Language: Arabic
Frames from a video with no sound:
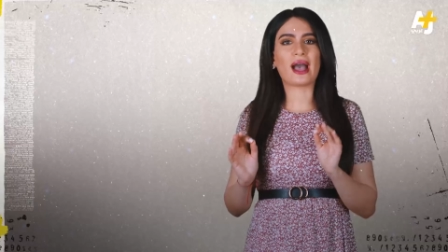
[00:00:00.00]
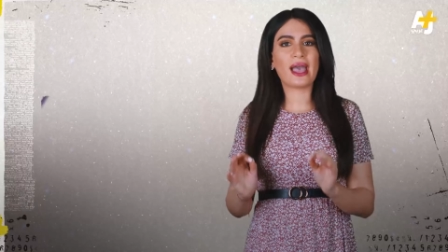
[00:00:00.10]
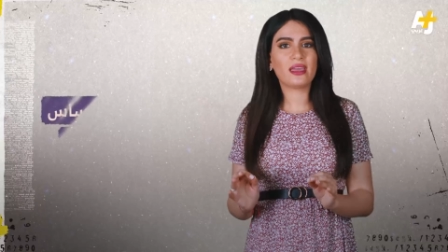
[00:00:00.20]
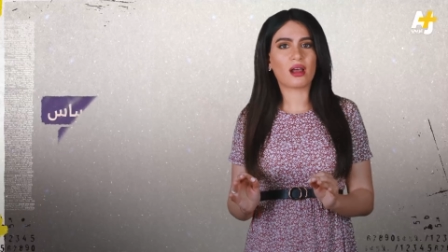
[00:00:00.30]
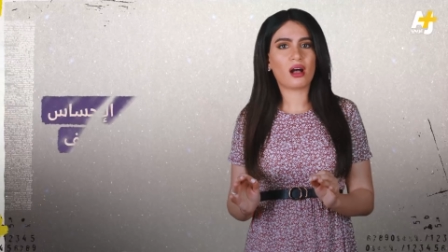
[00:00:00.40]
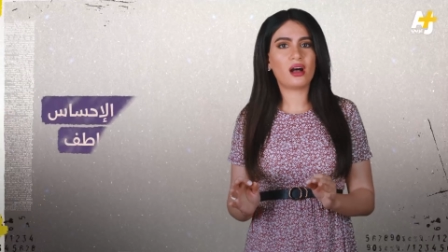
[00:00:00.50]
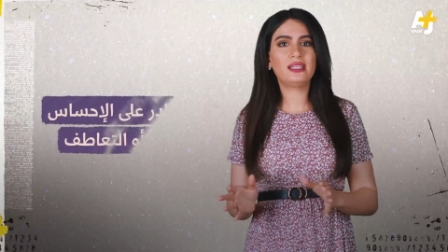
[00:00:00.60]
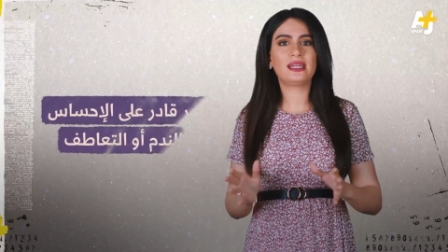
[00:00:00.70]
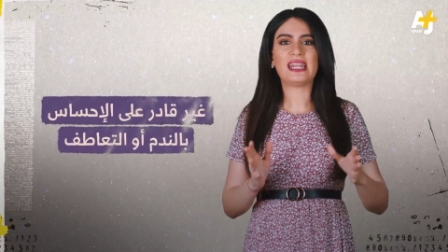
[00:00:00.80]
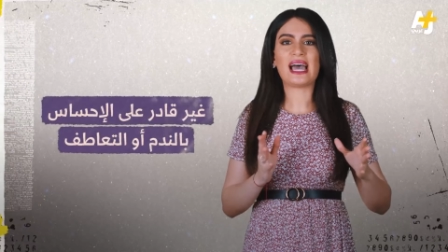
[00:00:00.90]
غير
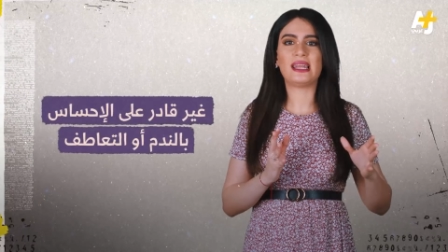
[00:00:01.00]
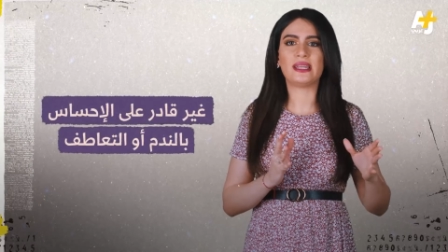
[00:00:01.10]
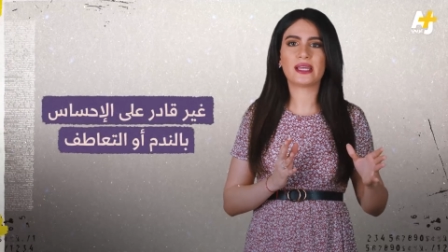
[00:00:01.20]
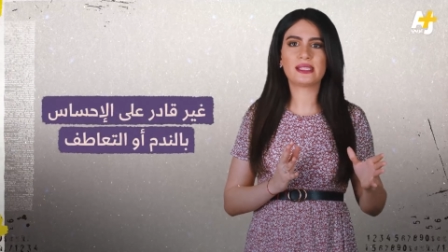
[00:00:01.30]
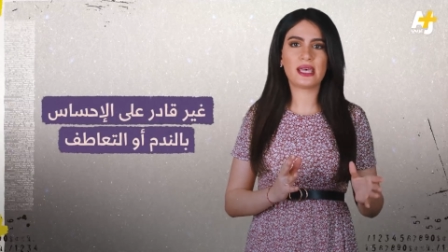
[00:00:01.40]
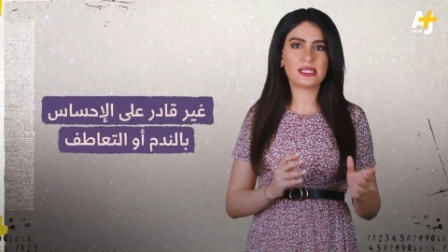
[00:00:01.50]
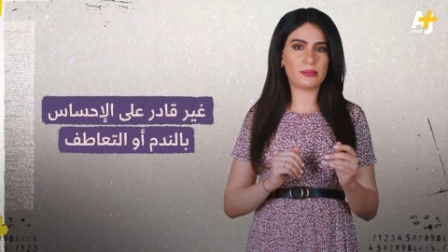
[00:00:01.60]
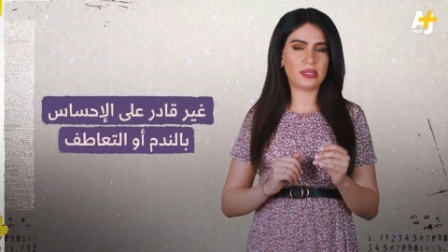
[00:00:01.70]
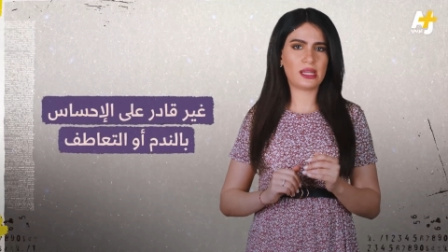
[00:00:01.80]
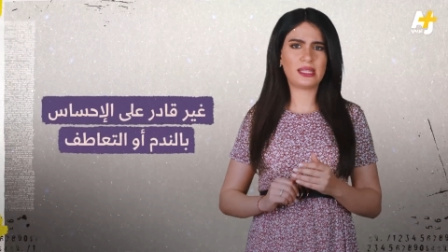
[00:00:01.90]
قادر على الإحساس
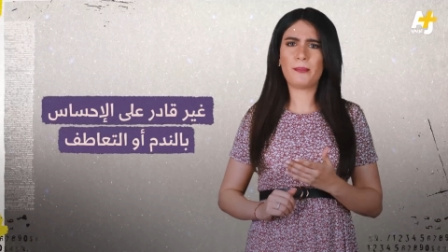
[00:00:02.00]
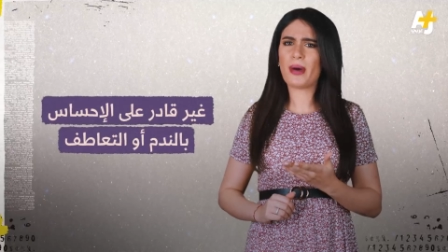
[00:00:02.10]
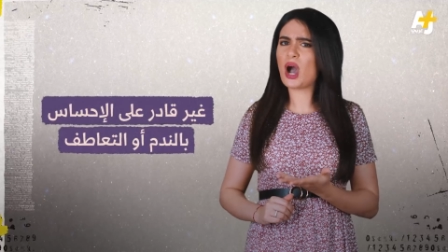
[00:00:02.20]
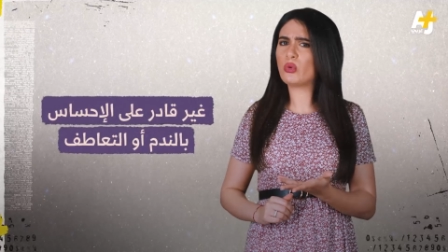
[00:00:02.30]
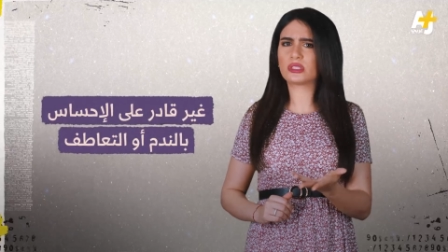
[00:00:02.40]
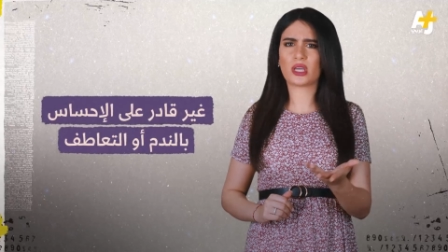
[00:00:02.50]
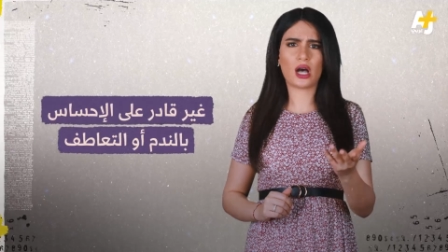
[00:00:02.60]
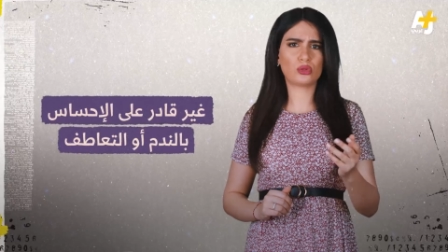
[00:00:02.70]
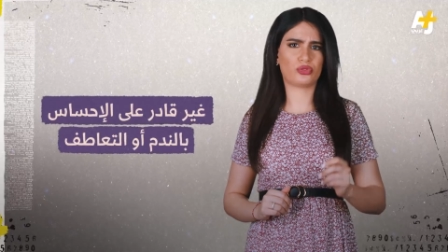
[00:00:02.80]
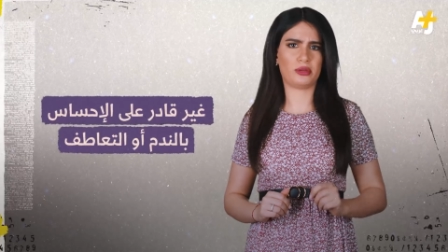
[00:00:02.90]
بالندم أو
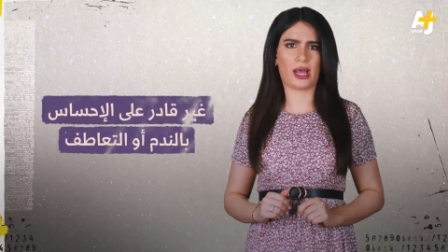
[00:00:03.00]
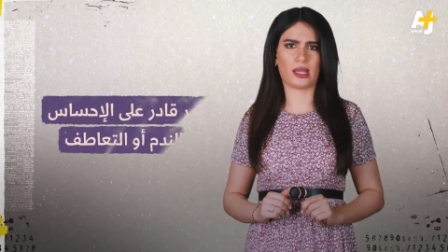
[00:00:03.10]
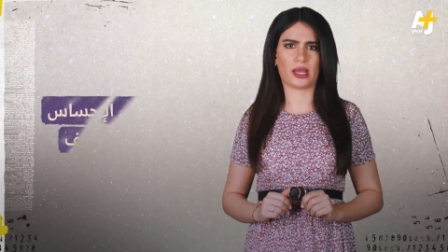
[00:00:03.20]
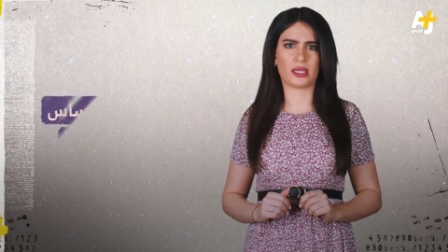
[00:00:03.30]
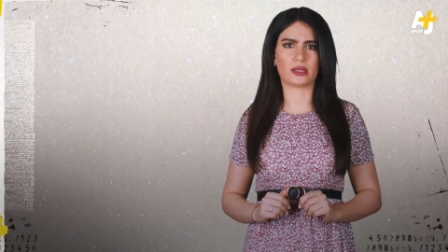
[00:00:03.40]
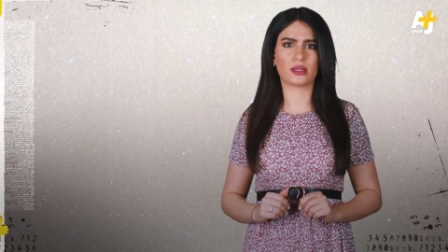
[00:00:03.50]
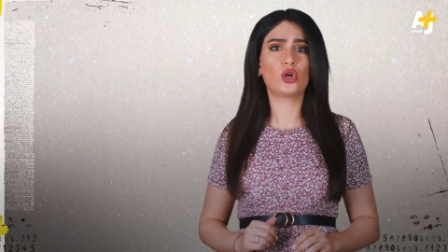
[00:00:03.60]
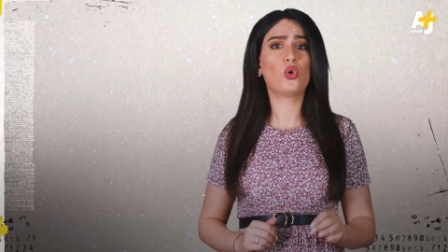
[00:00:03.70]
التعاطف مع الغير